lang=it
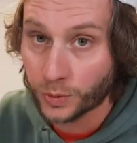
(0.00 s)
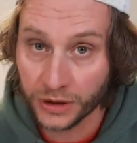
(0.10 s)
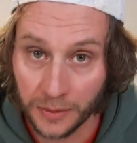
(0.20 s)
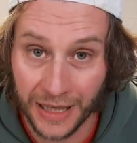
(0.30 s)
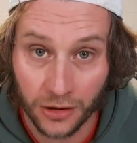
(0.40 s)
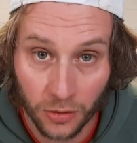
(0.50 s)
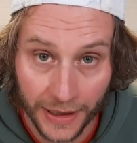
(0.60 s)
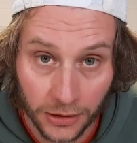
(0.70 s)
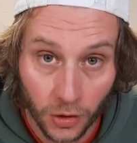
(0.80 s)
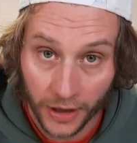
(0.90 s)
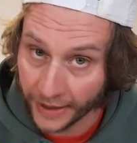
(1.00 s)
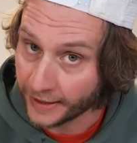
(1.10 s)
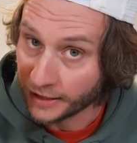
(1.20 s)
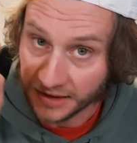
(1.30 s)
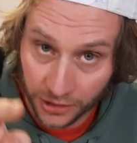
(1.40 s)
Quindi mi raccomando,
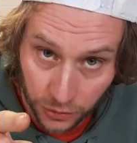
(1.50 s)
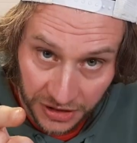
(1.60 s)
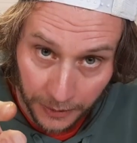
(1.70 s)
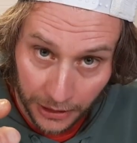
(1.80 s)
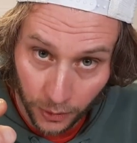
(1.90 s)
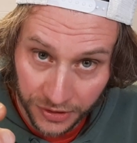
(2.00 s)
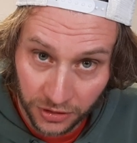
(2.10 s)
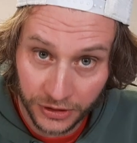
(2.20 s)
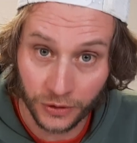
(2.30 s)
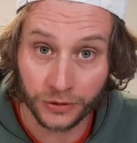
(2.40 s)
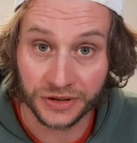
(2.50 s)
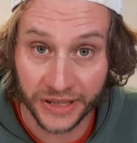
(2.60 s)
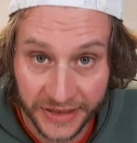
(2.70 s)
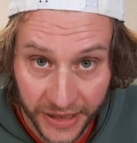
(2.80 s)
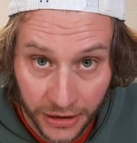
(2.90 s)
se tu stai guardando questo video e non
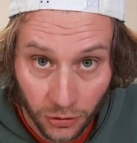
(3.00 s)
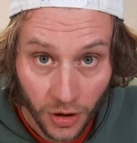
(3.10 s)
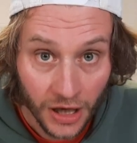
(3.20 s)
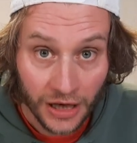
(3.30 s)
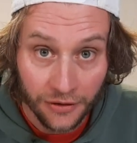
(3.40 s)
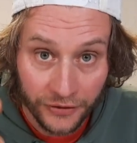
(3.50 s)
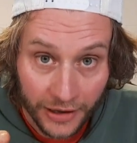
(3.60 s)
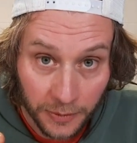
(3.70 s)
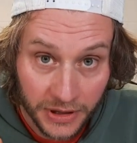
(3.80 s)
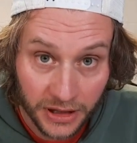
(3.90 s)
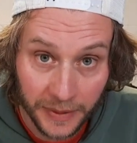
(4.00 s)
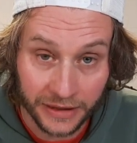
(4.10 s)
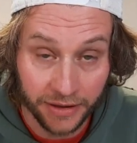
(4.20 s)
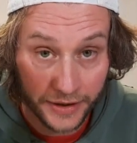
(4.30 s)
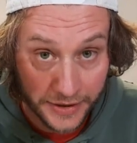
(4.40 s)
sei iscritto, fallo
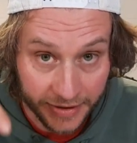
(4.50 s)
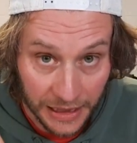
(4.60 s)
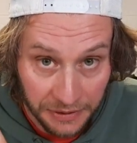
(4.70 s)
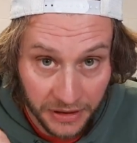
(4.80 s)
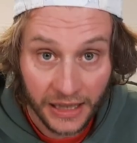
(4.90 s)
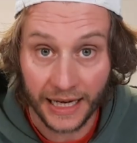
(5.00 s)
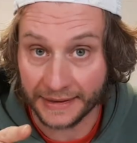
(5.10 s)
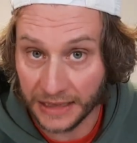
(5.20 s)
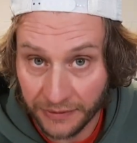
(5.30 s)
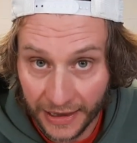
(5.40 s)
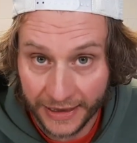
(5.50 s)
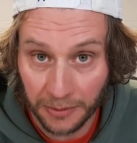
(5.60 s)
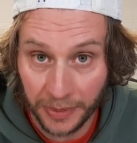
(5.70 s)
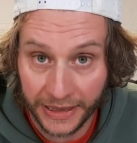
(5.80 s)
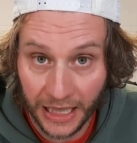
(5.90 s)
immediatamente, iscriviti, attiva la
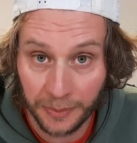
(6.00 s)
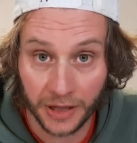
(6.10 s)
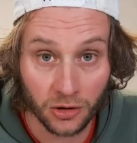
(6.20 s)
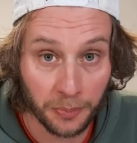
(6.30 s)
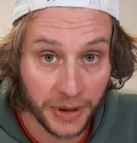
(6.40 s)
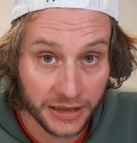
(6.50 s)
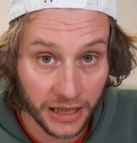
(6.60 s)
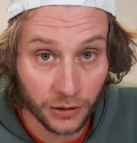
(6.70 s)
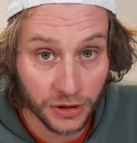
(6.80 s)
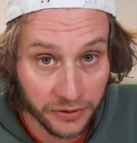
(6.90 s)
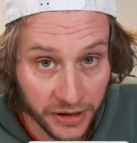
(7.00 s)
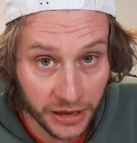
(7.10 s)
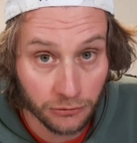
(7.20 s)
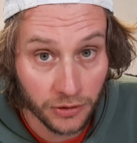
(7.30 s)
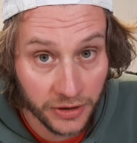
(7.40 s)
campanella per non perdere le notifiche
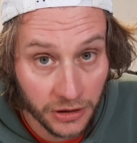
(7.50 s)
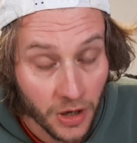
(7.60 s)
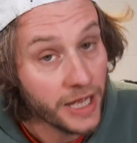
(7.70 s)
dei nuovi video